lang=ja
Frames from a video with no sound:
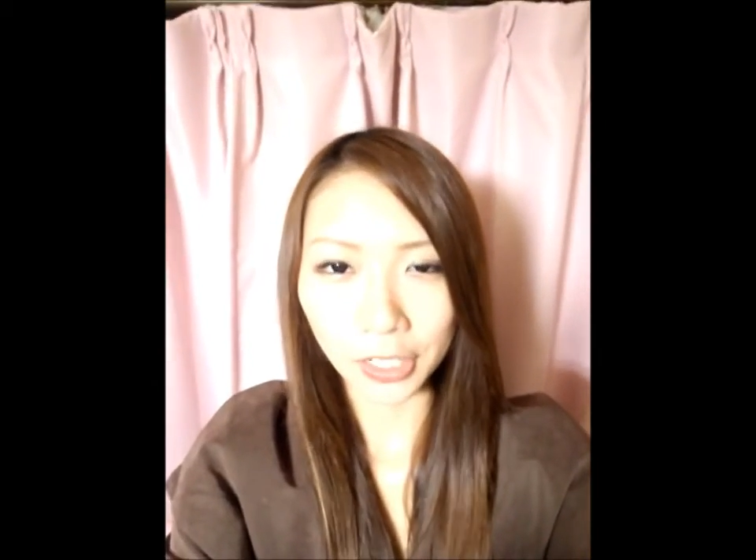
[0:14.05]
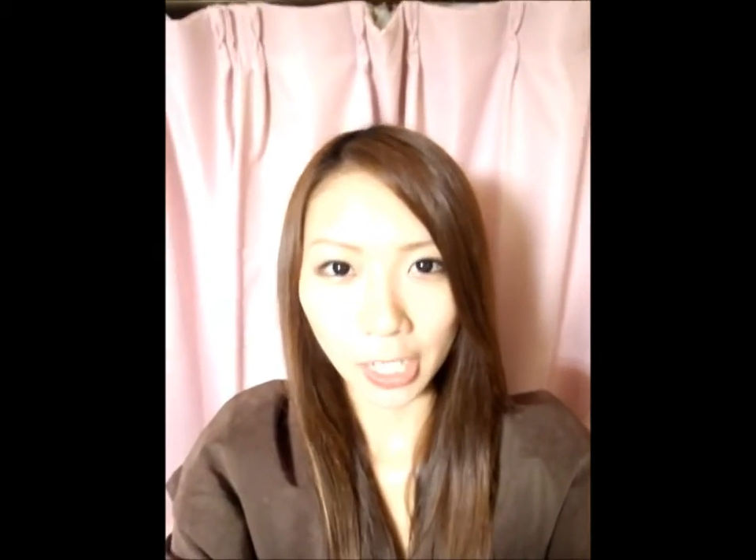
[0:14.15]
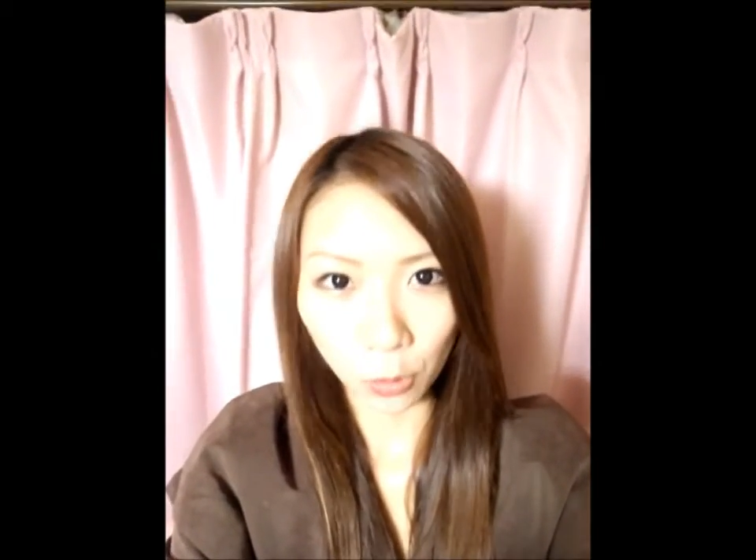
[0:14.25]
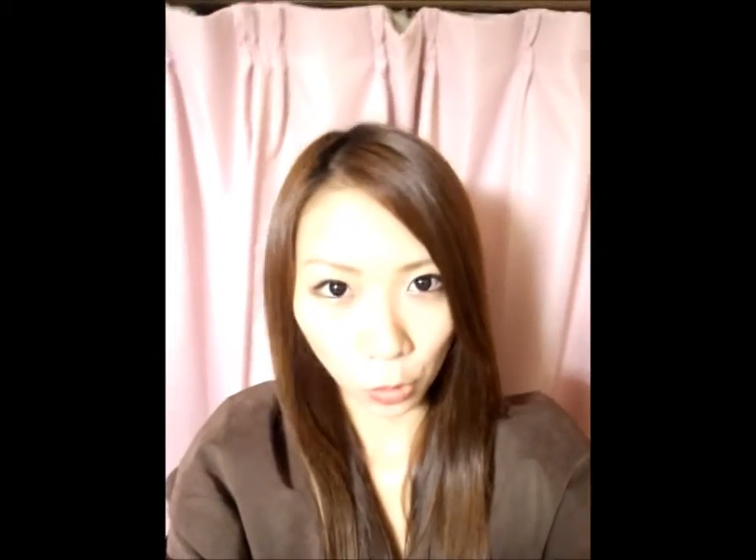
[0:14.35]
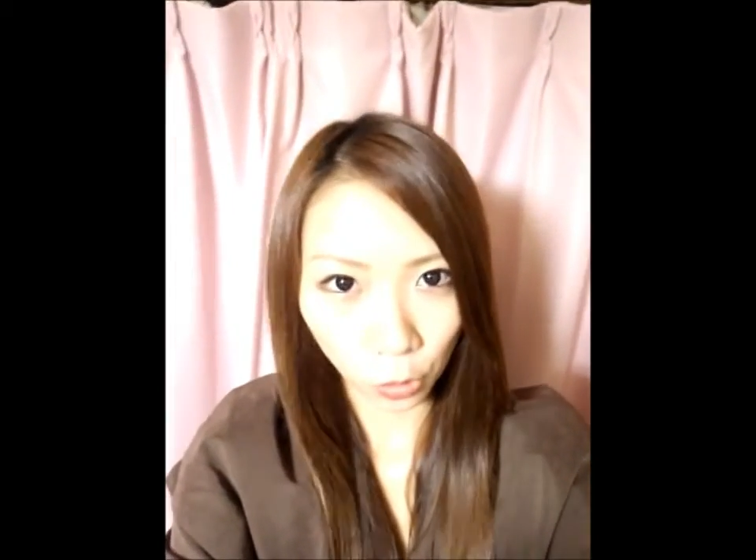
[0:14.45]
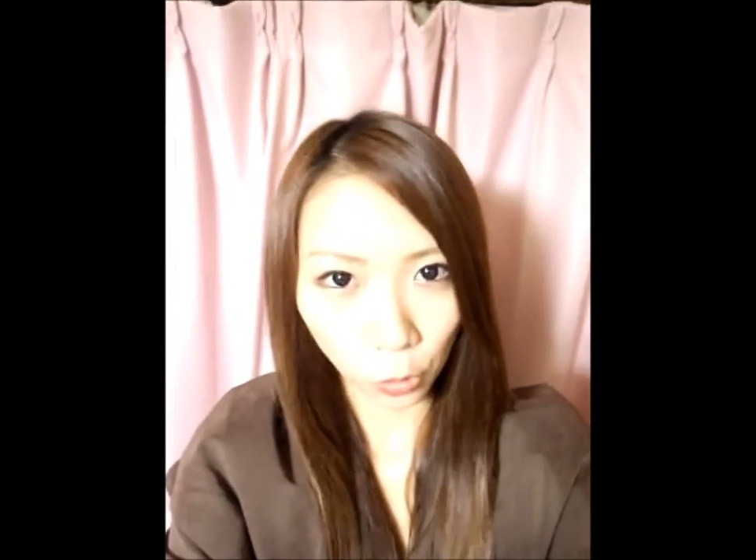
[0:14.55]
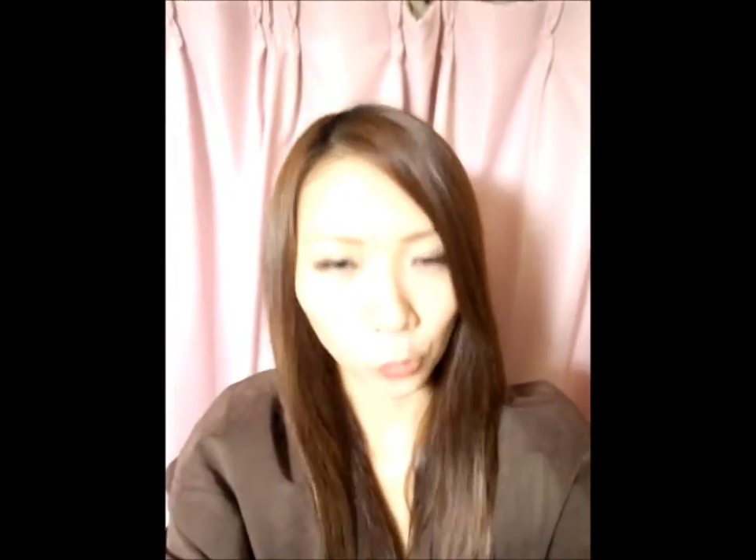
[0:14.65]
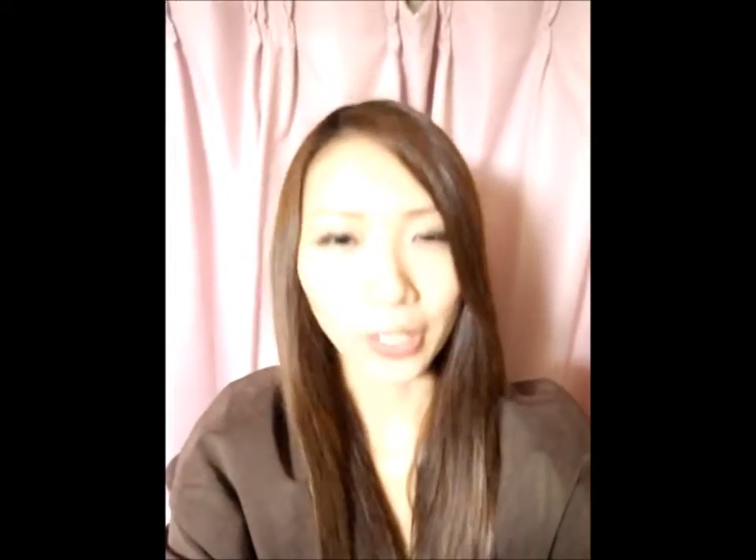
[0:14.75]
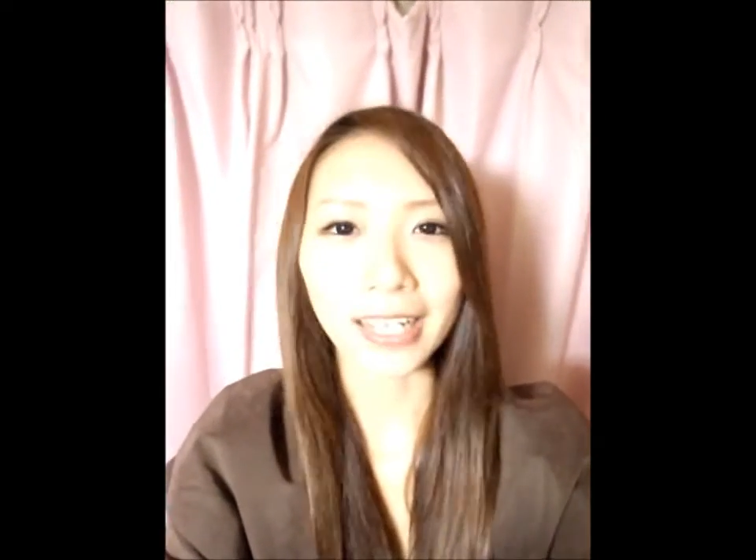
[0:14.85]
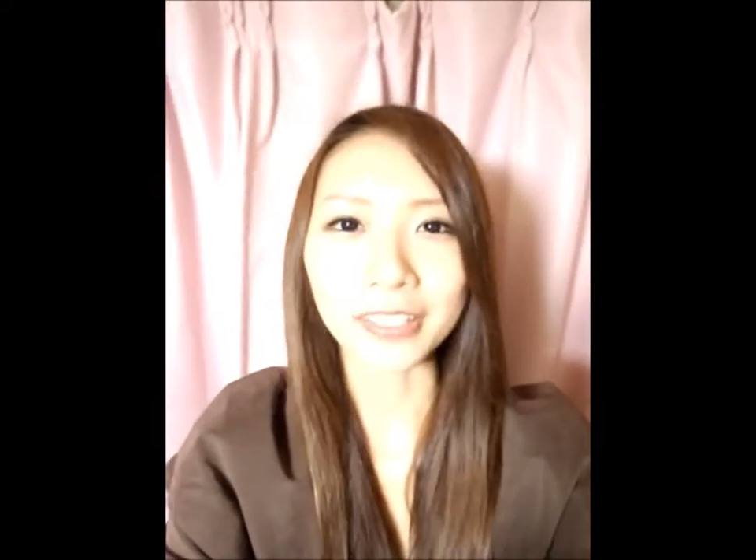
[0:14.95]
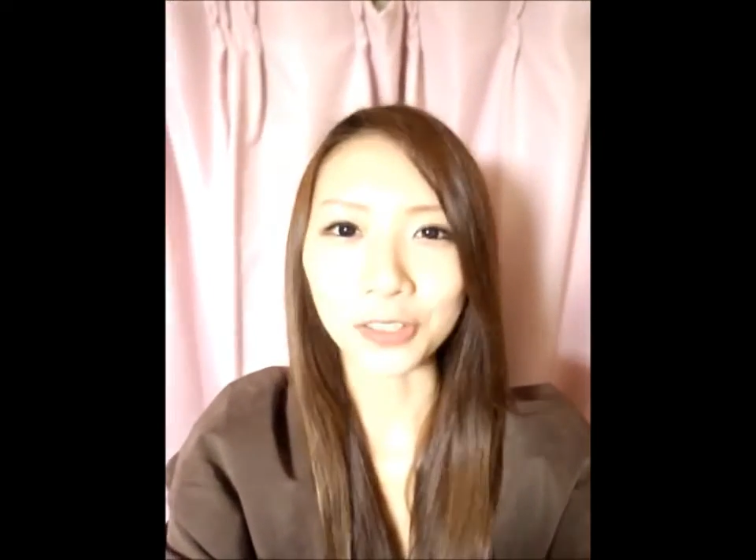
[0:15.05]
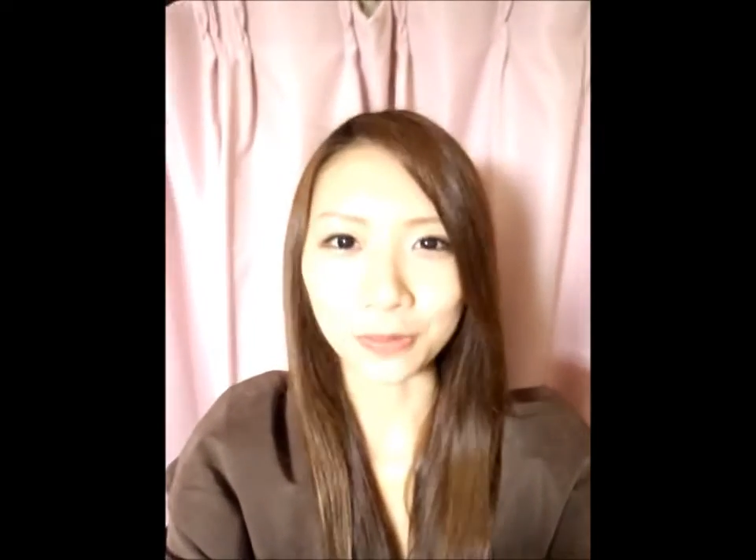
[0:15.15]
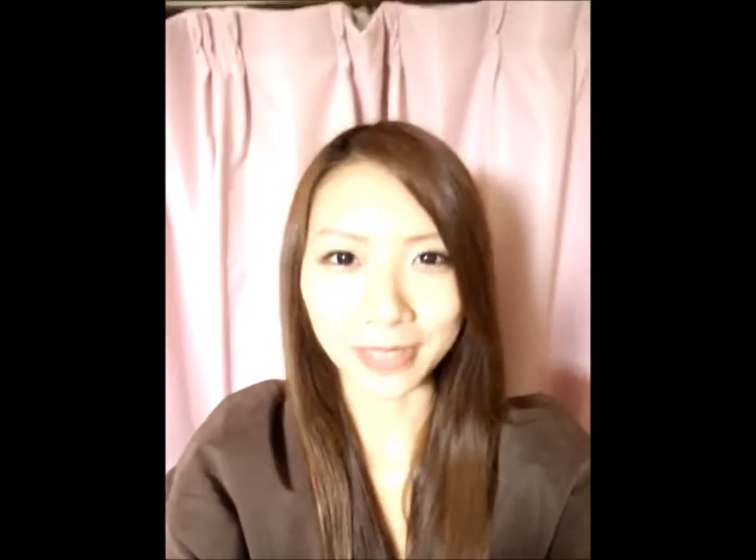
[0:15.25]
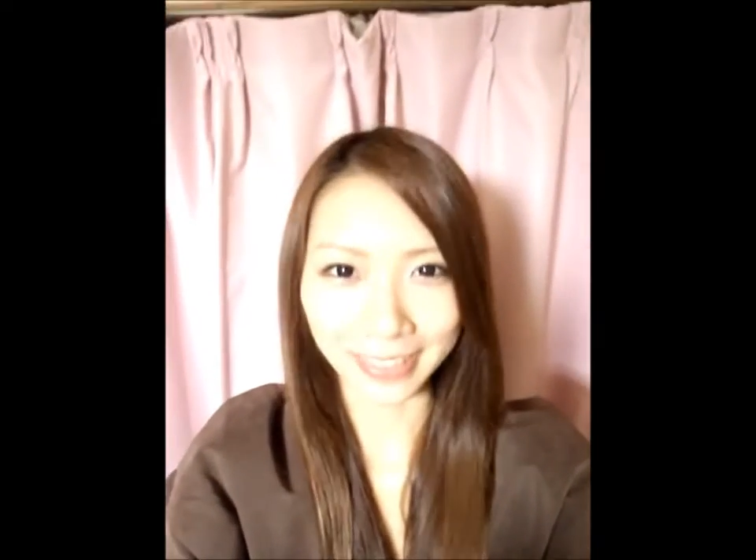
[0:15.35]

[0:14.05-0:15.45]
これを北海道